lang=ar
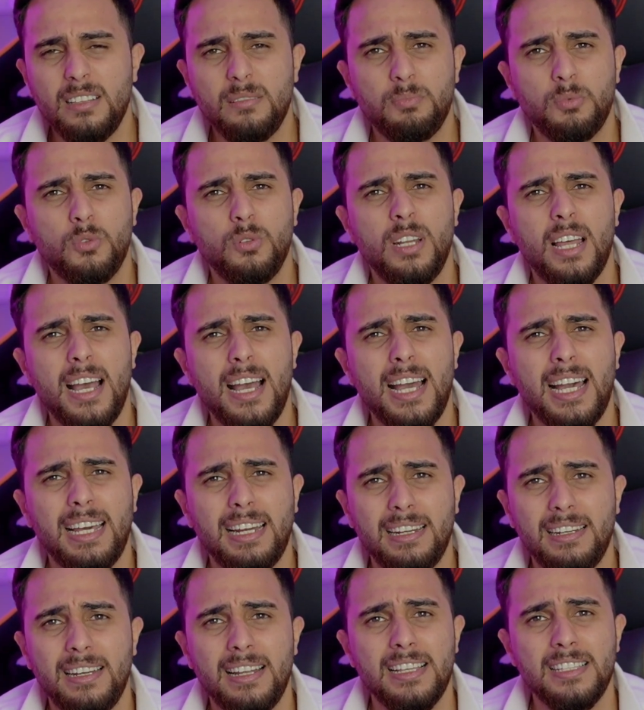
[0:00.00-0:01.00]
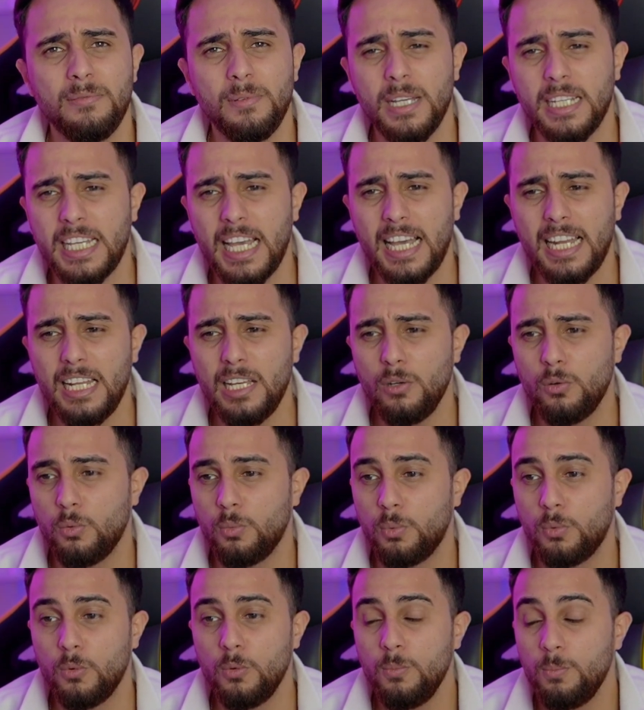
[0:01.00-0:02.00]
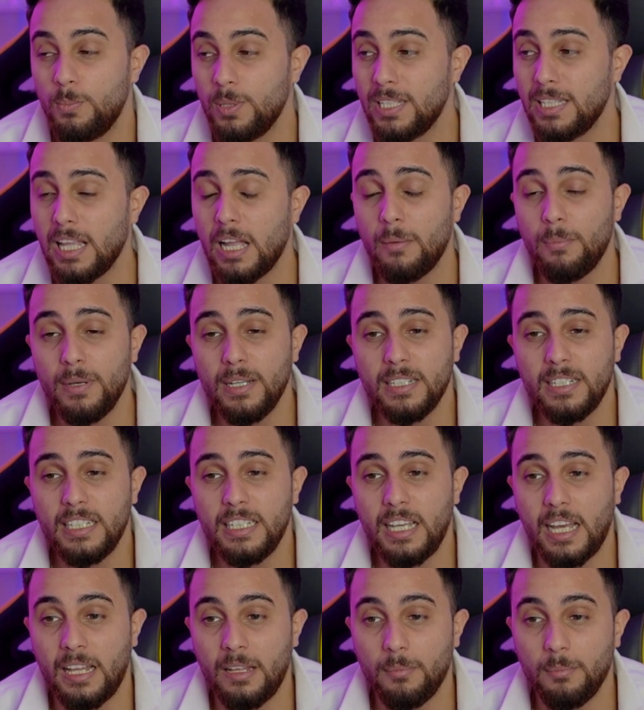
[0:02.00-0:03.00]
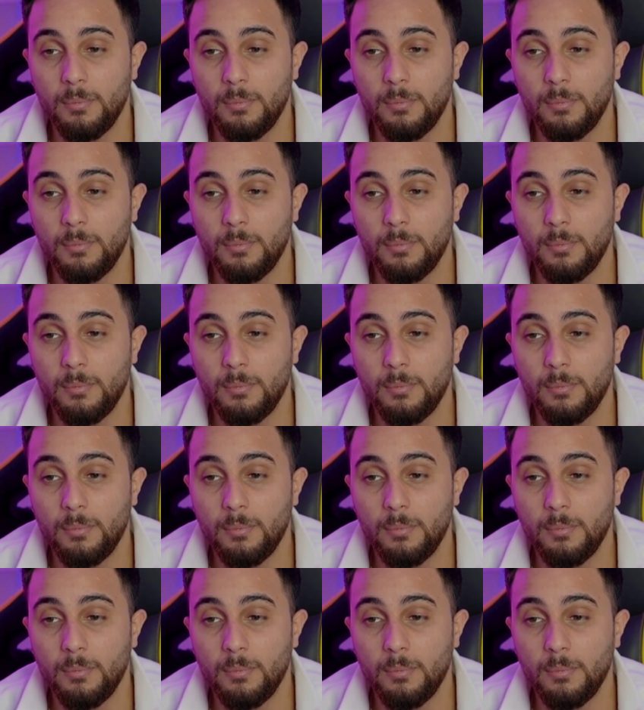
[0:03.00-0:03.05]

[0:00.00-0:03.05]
بكون اخر الناس بحكي عليها وبكون بطلع بحكي يعني